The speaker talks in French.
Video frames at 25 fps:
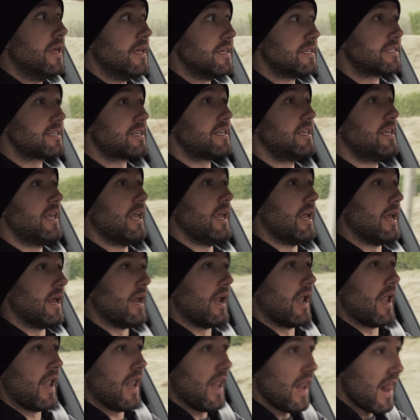ce qui est
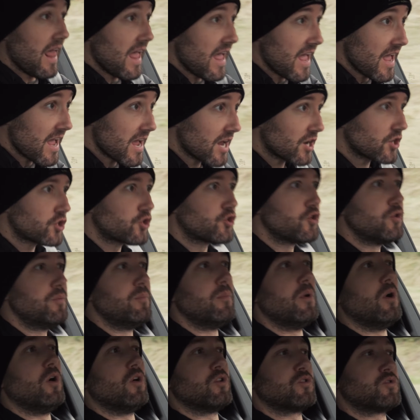
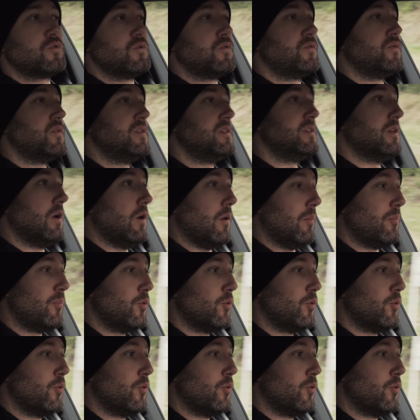largement suffisant